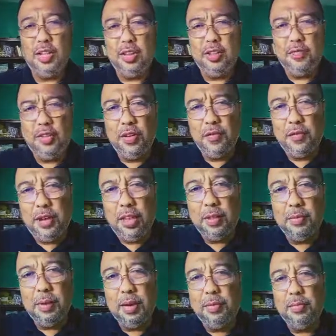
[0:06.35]
the Living Faith
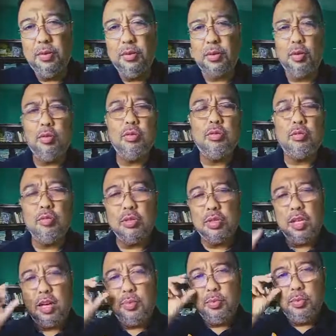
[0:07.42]
Malabon. Ako,
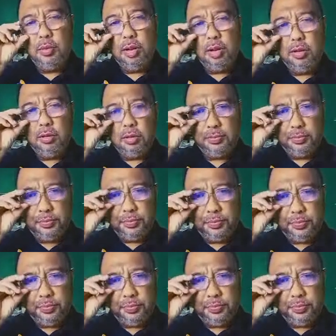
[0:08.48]
kumusta na po kayo?